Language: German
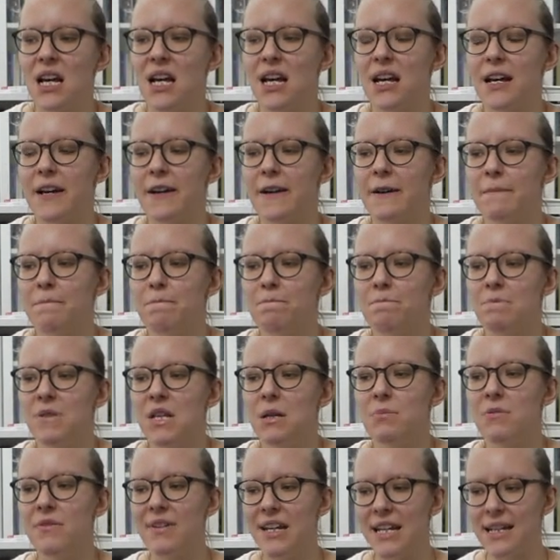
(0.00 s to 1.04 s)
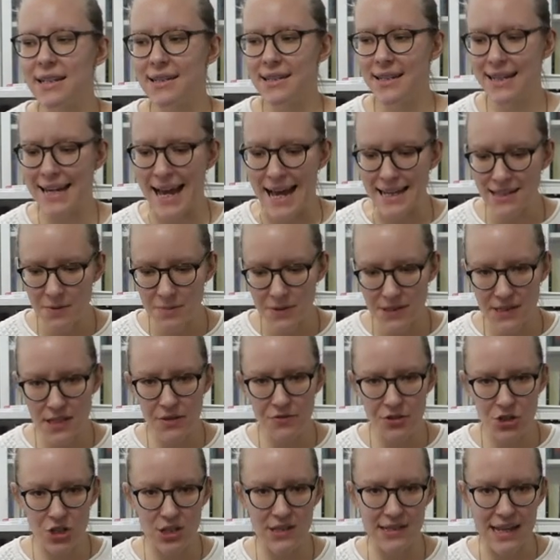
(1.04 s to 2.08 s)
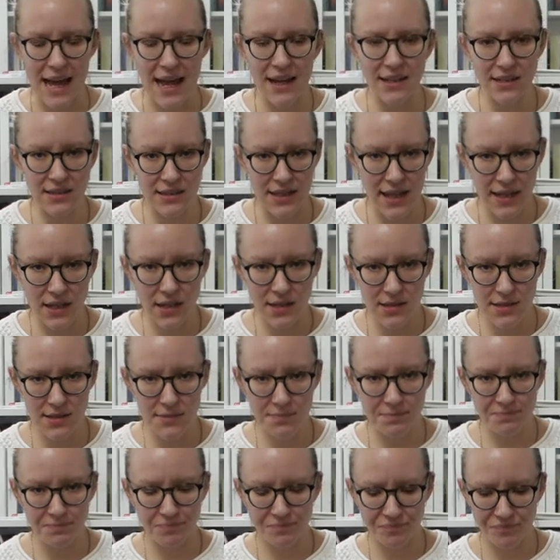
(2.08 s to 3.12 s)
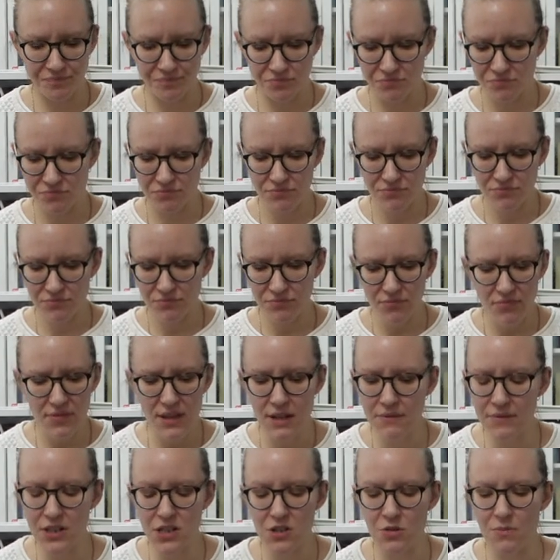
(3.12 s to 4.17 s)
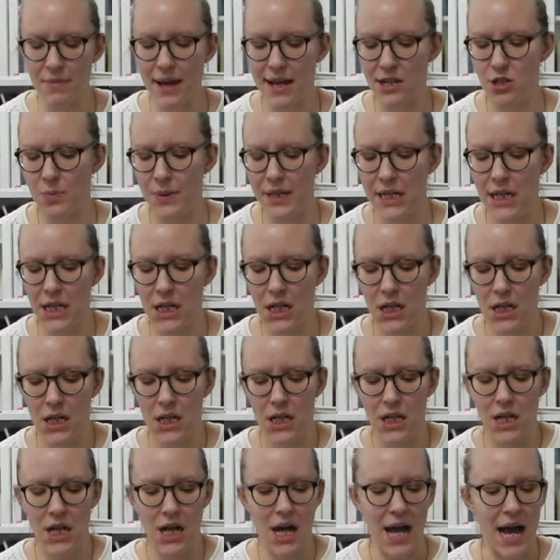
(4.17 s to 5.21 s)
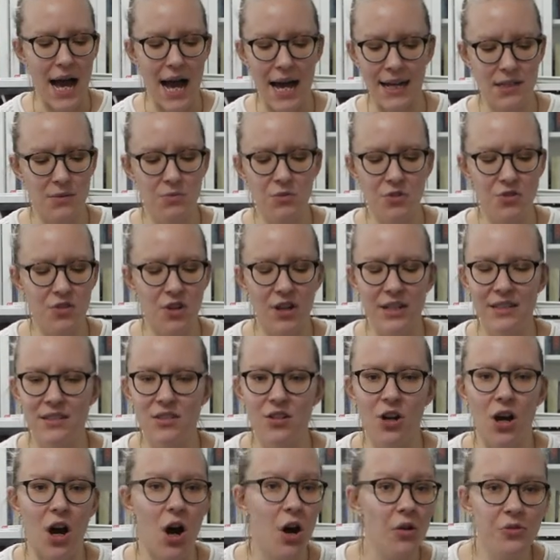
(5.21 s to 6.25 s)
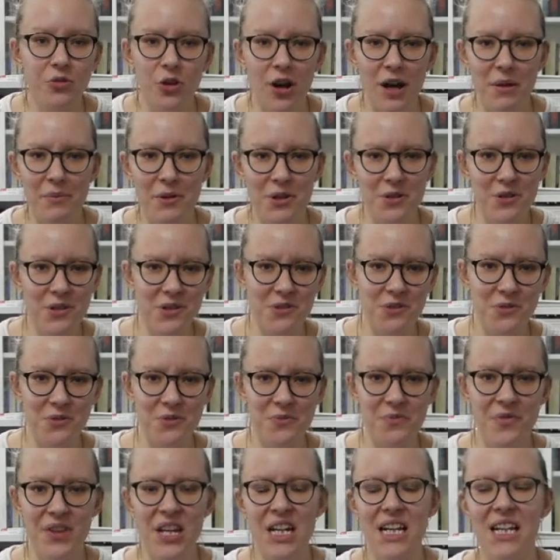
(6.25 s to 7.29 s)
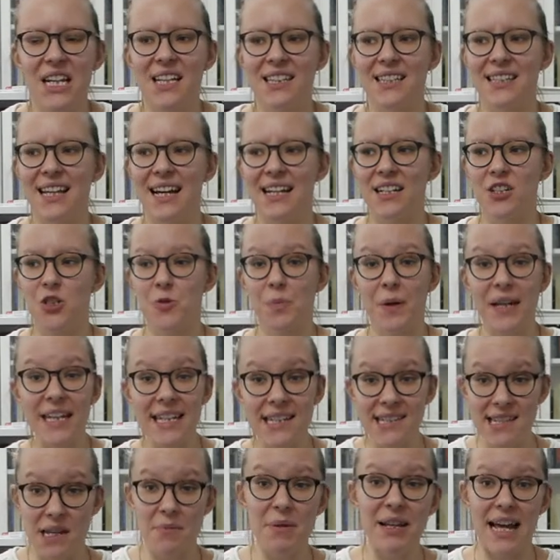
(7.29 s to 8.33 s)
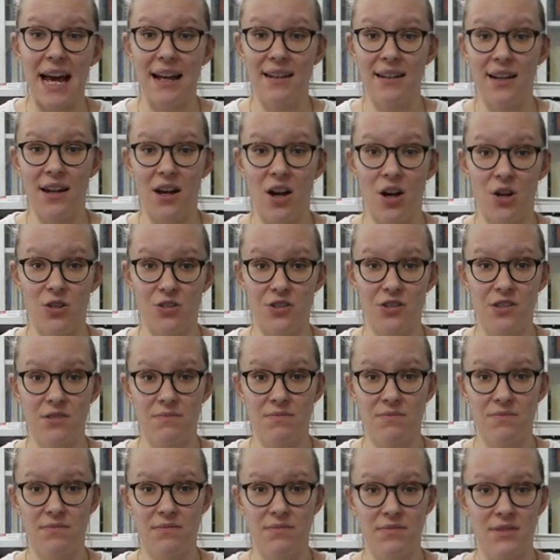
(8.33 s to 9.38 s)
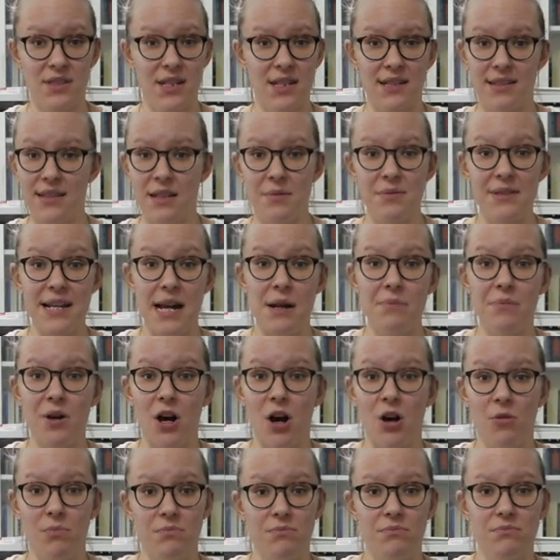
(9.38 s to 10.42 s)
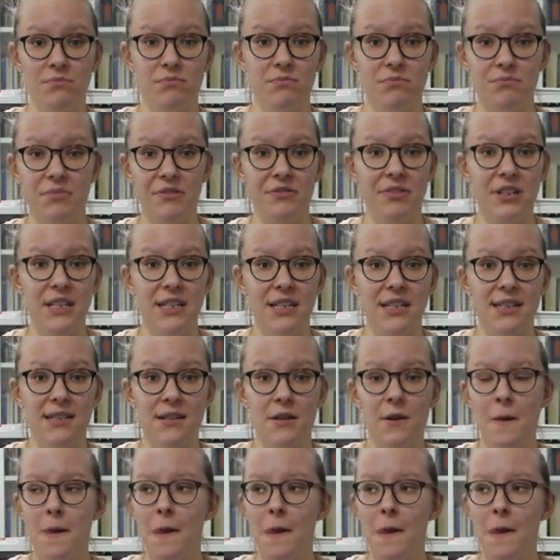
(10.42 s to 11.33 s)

ähm, immer wenn er ganz spezifische Sachen denkt, wie zum Beispiel, ah, ich muss heute noch aufräumen oder so, dann spricht es jemand anderer aus, der sich im selben Raum befindet.